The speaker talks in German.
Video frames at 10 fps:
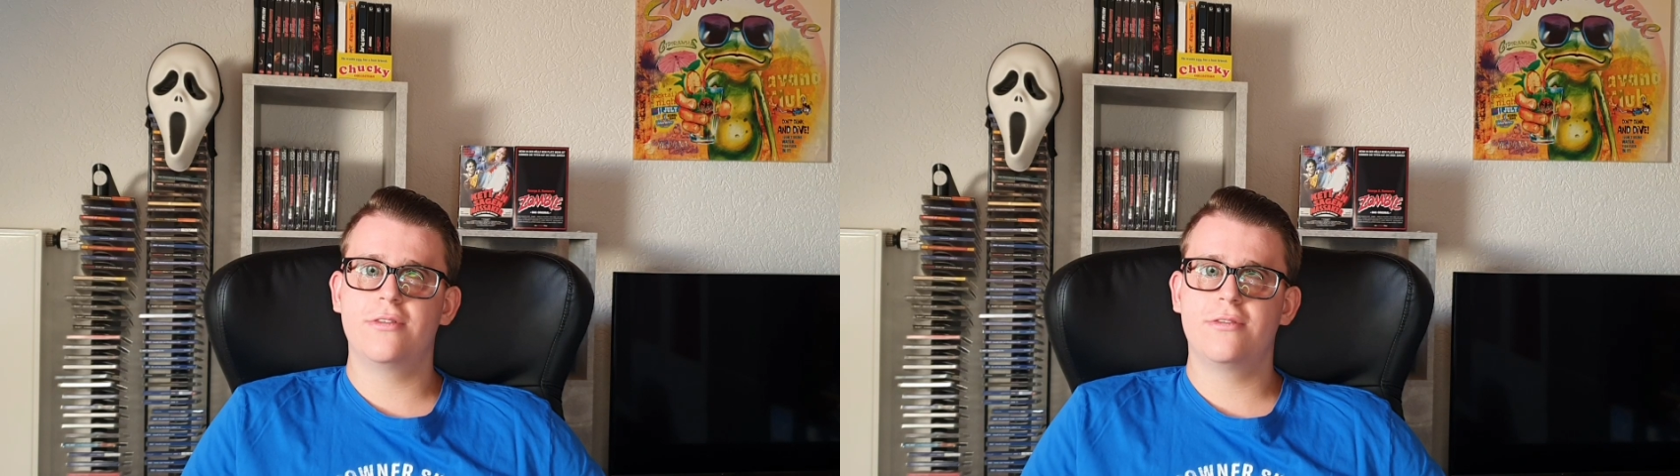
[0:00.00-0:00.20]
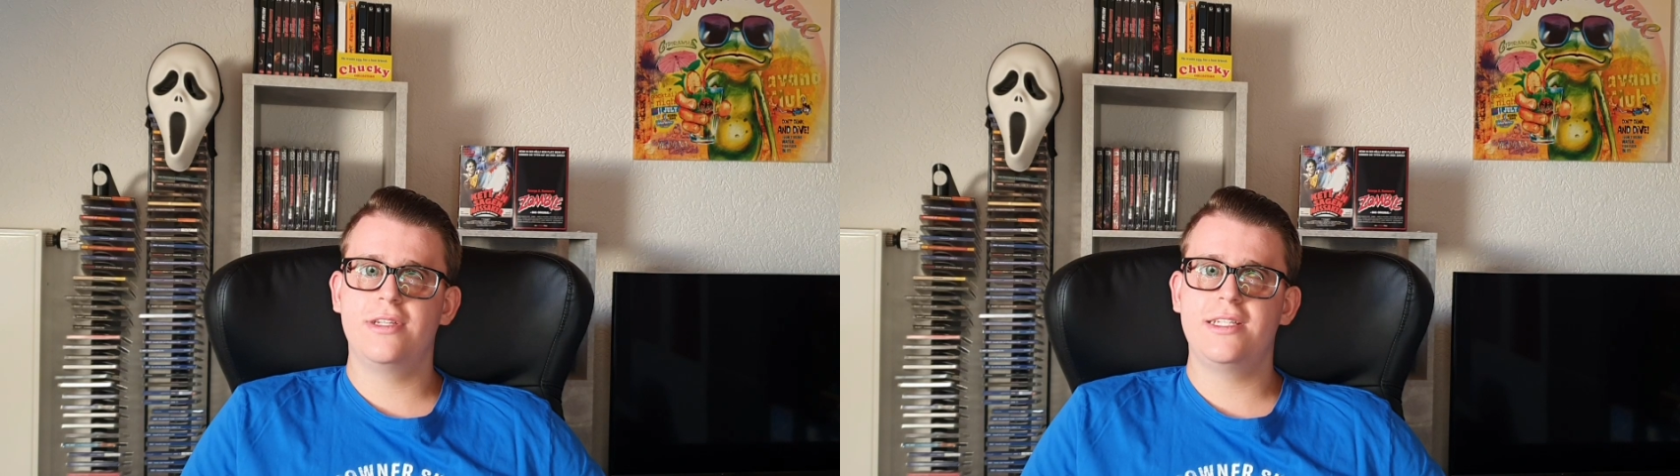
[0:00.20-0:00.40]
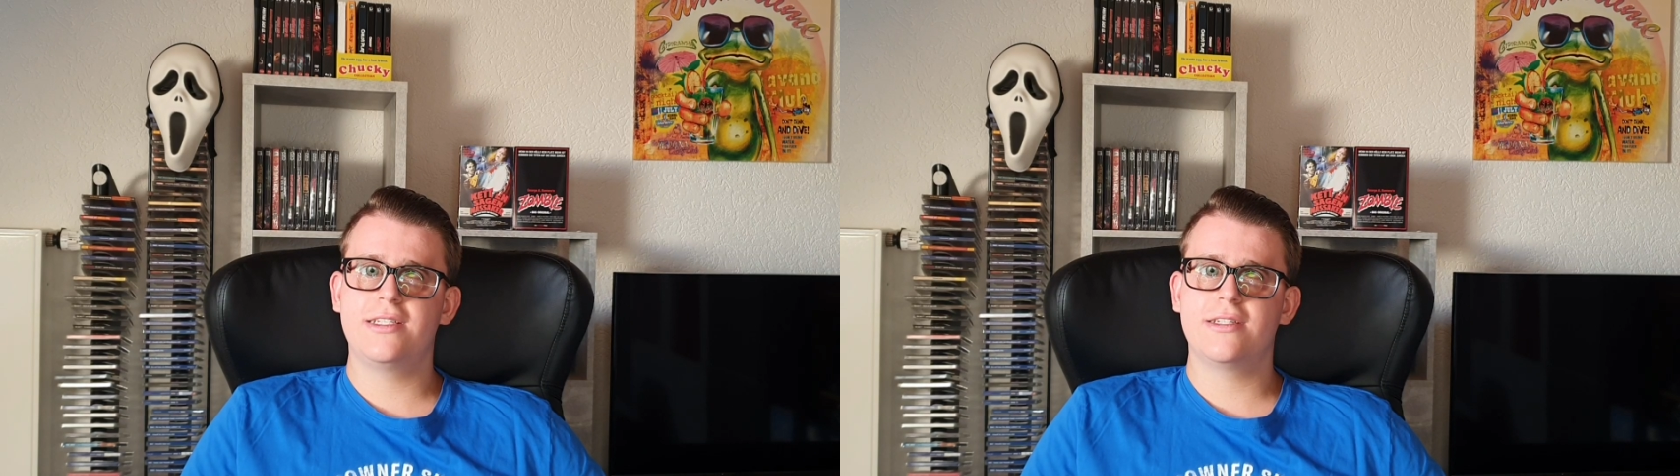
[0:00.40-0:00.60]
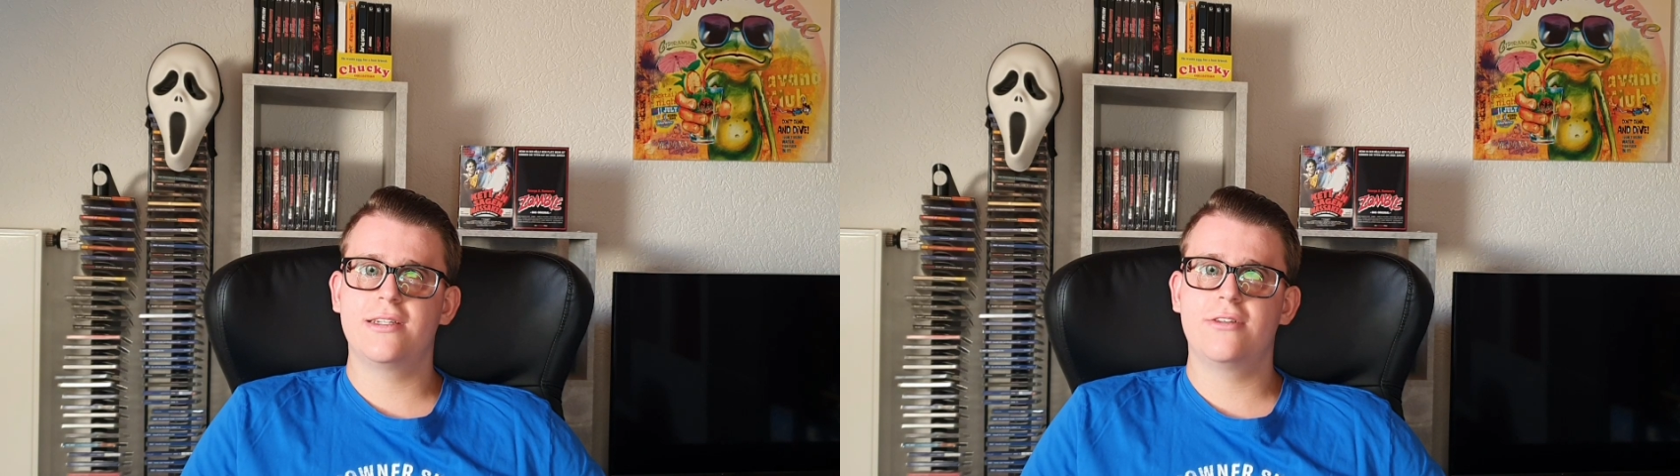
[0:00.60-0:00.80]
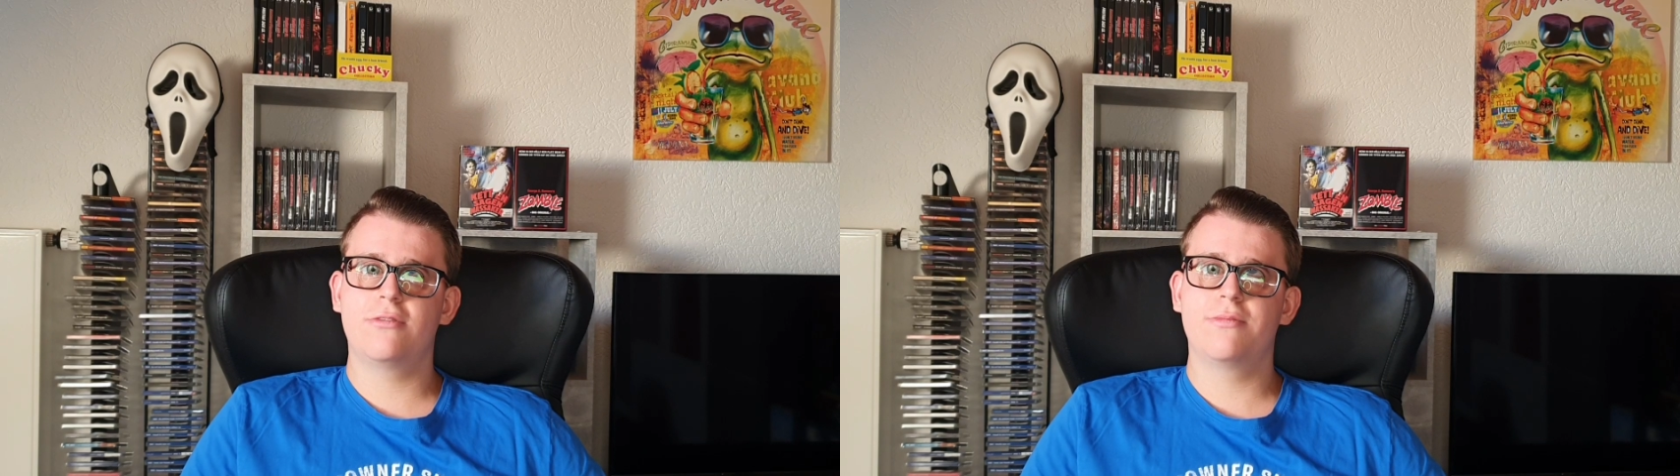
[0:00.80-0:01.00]
und nicht
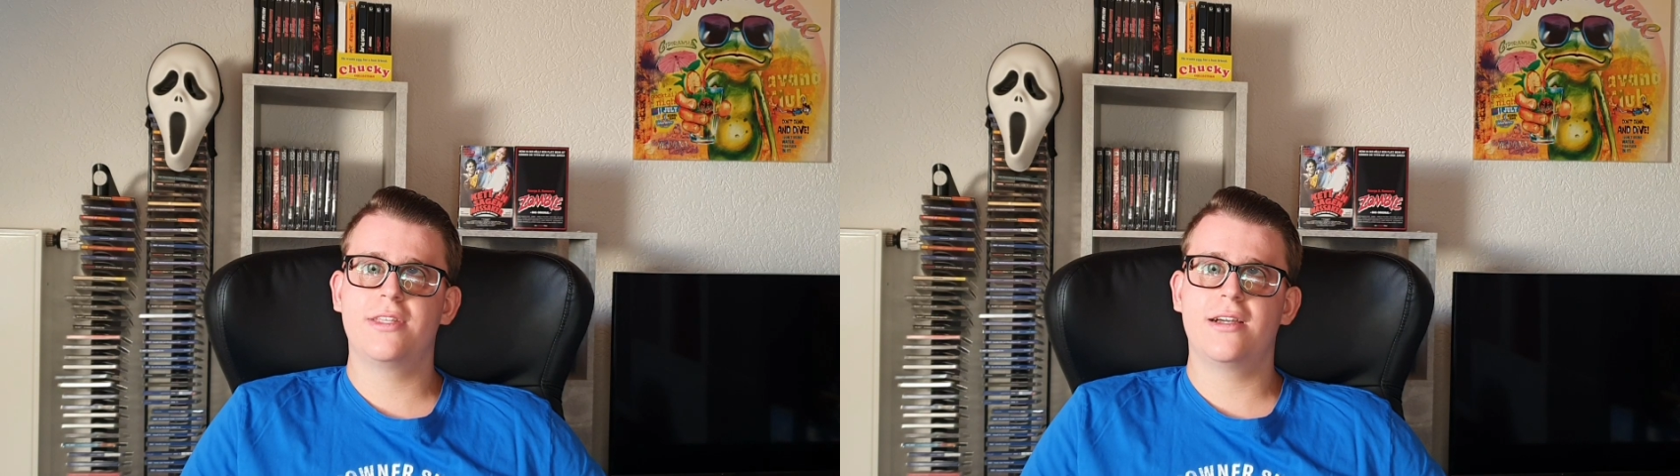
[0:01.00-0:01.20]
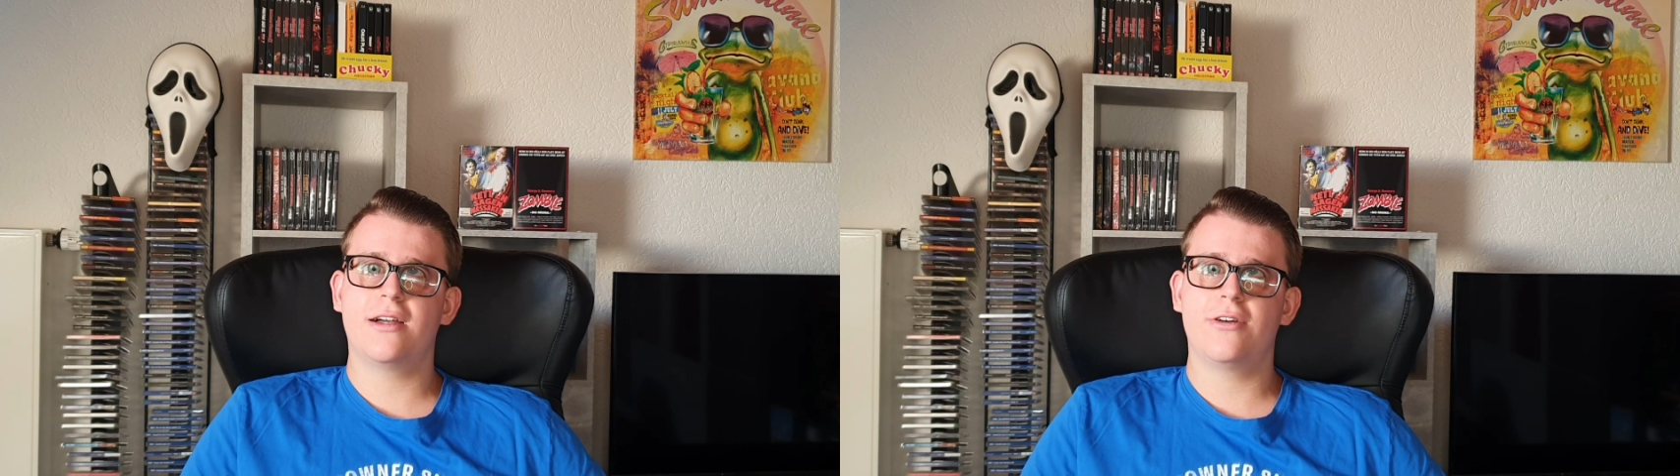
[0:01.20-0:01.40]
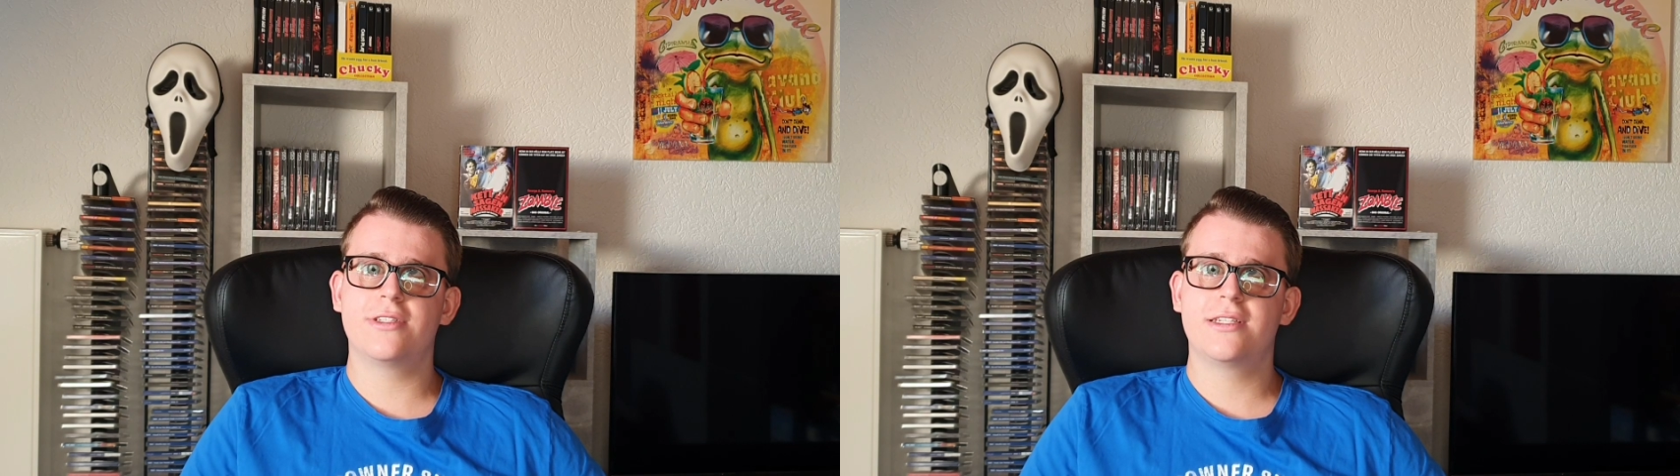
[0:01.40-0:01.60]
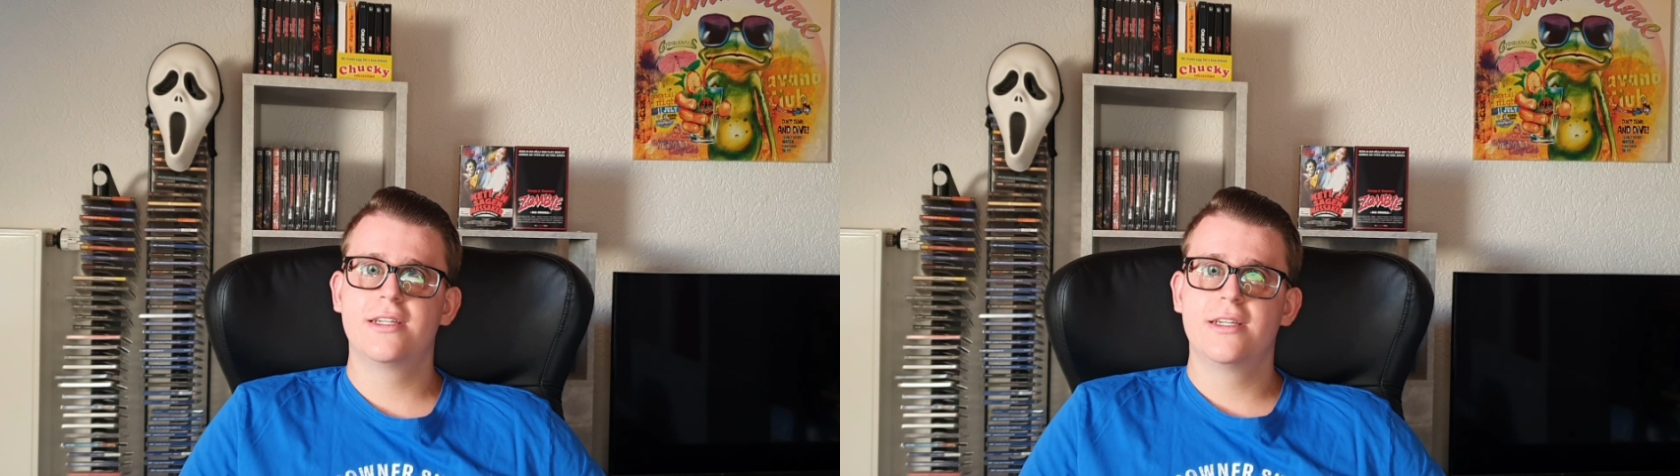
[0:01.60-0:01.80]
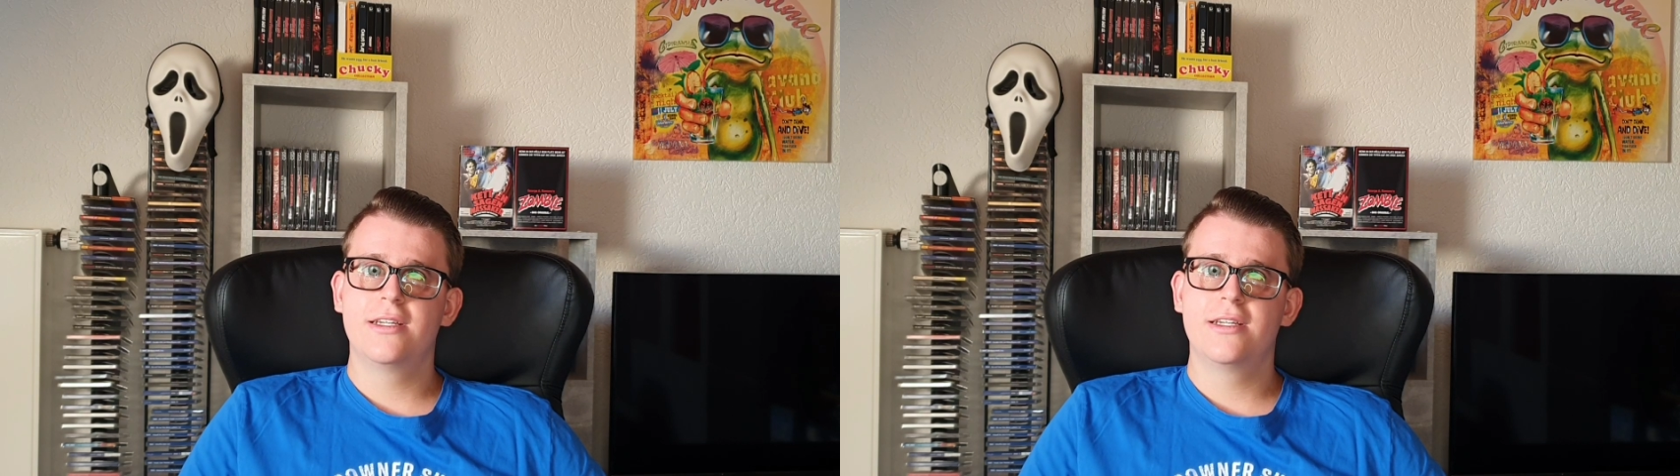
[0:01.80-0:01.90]
äh, um daraus